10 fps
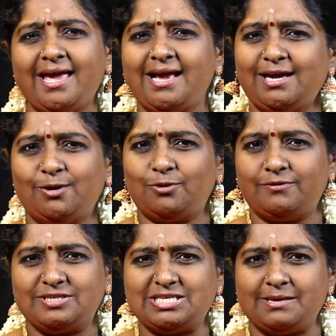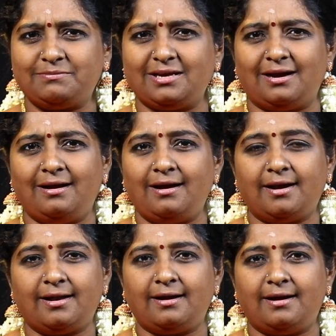கேட்குற ஒரு விஷயம்தான்
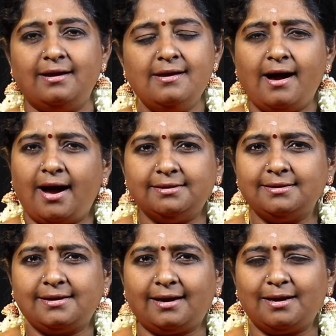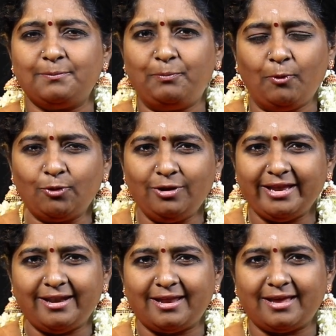ஆனால் அதுக்கான பொருள்
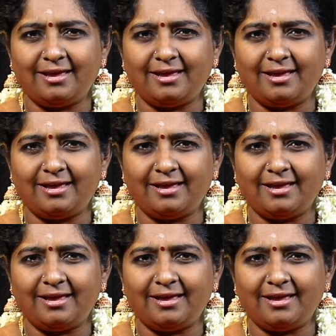என்ன